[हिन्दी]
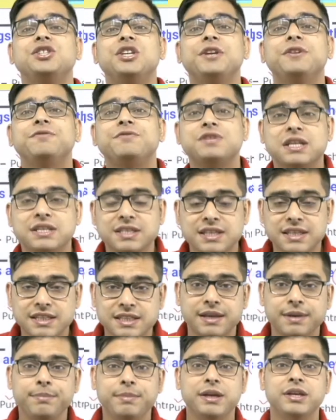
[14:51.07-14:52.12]
चीफ
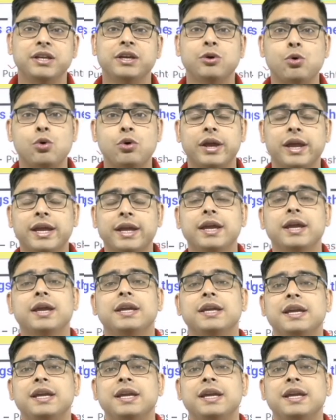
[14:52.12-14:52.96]
जस्टिस की मीटिंग हो गई